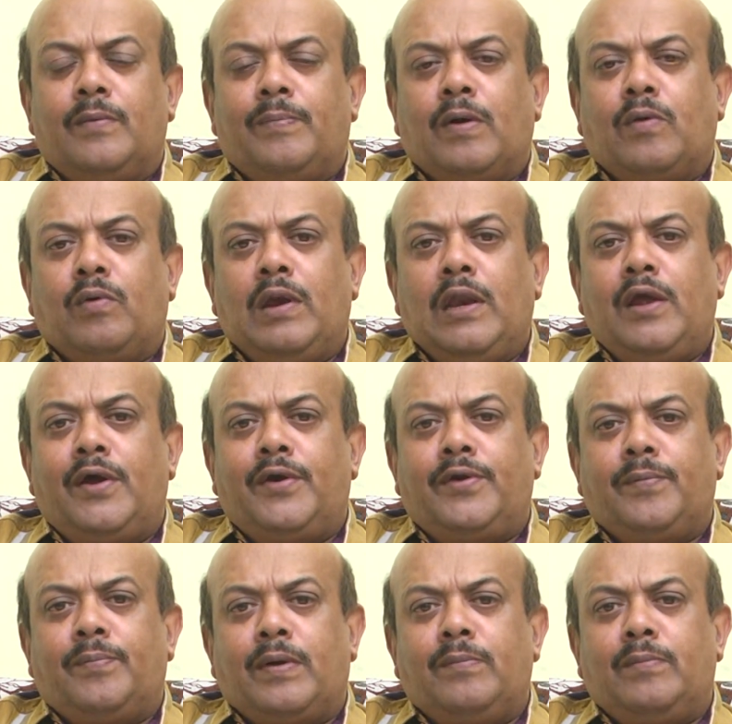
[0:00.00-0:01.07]
பக்குருளி
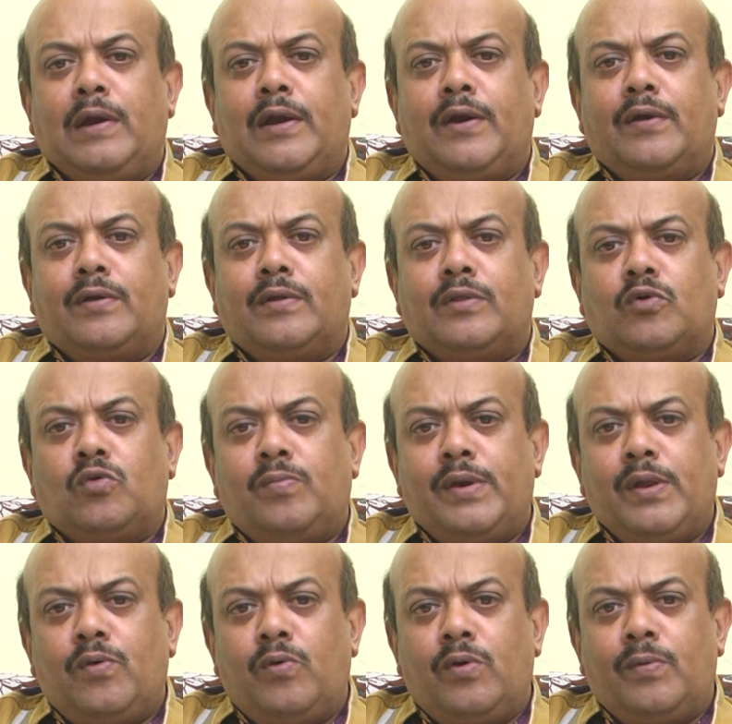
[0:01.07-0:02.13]
ஆற்று பன்மலை
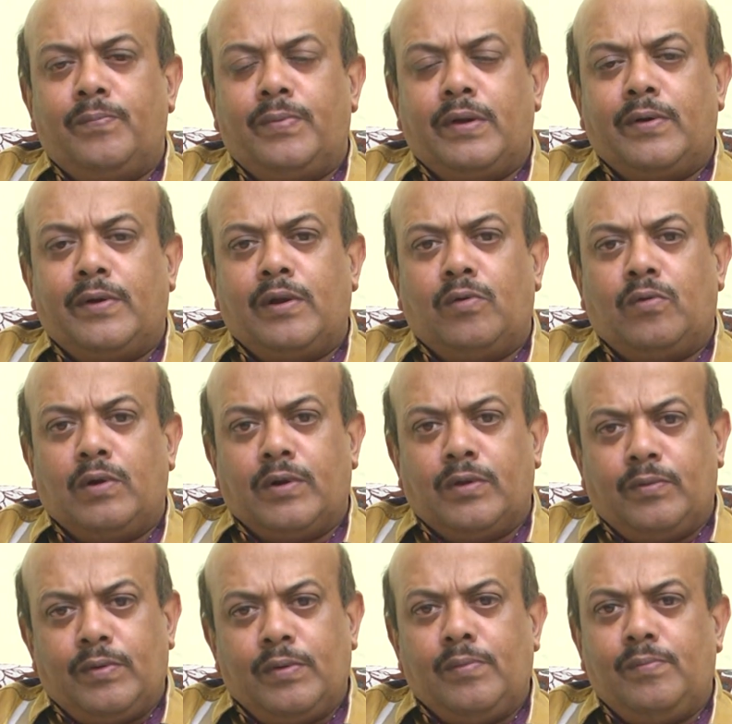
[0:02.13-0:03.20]
அடுக்கு கூடும் பெருங்கடல்
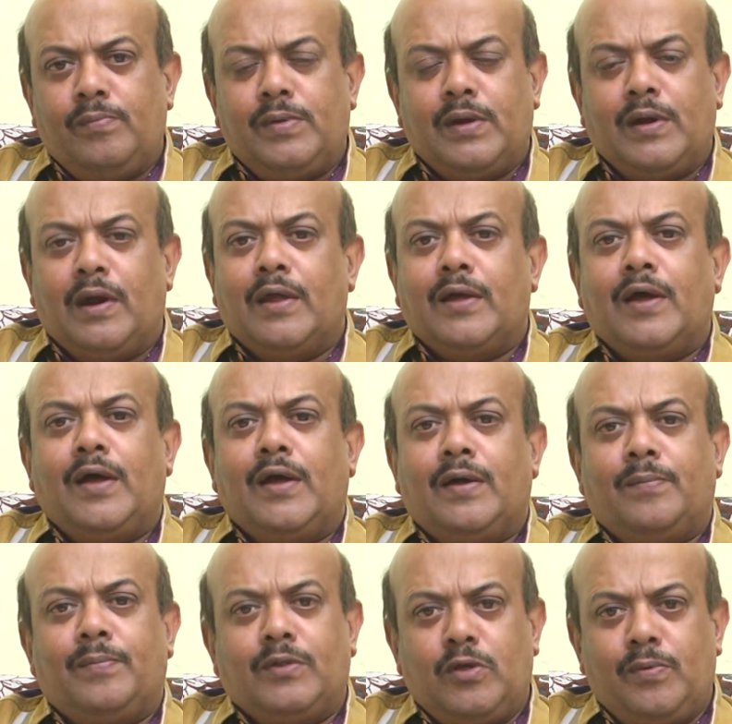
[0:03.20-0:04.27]
கொண்டதையும் மிக
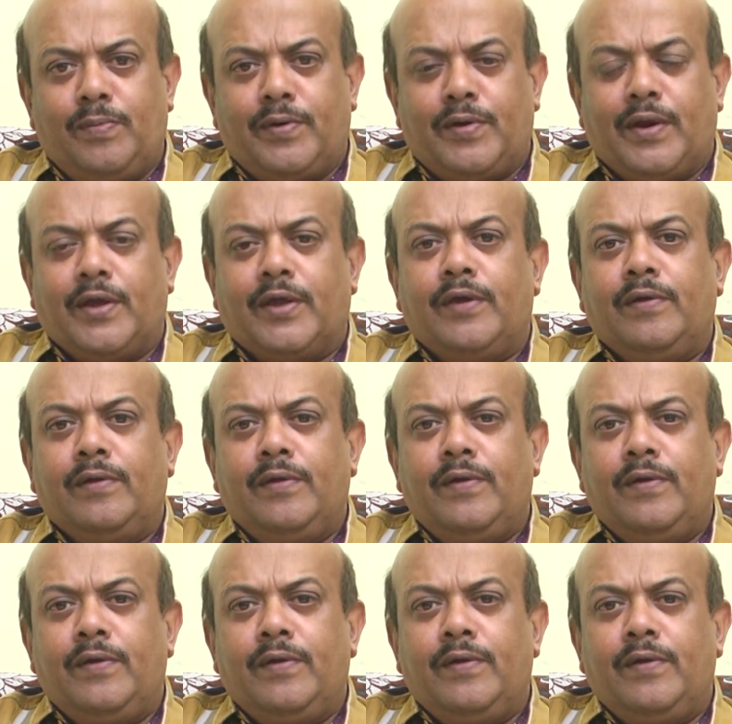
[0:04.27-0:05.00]
அழகாக பதிவு பண்ணுறாங்க